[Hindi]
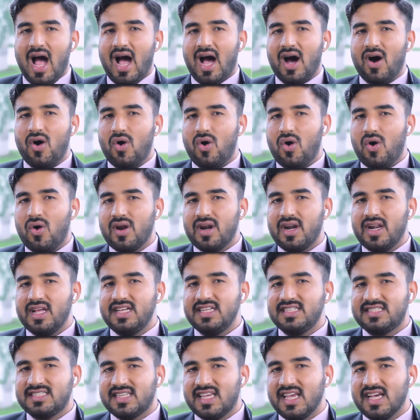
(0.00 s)
और
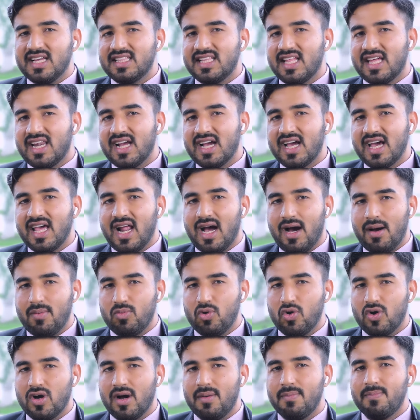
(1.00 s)
इसके अंदर अगर हम
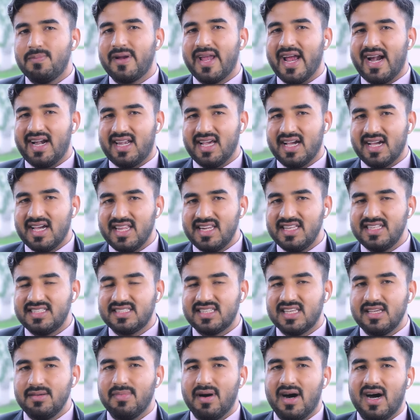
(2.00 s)
लोग अब
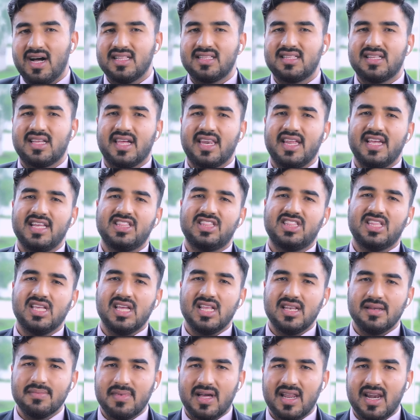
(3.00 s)
कैटेगरीज की बात करें
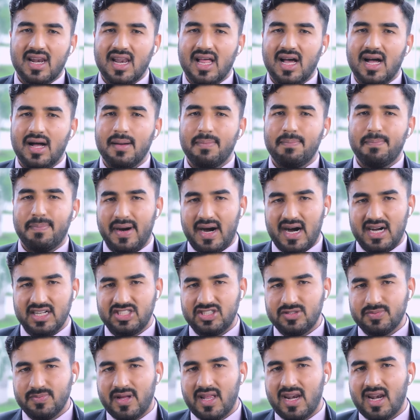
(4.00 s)
तीन मरला
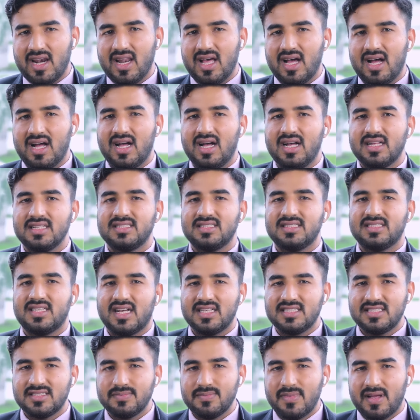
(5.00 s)
पाँच मरला
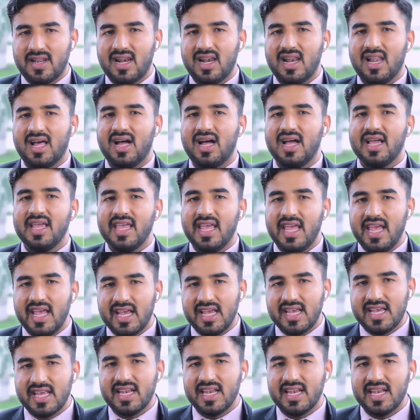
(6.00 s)
दस मरला एक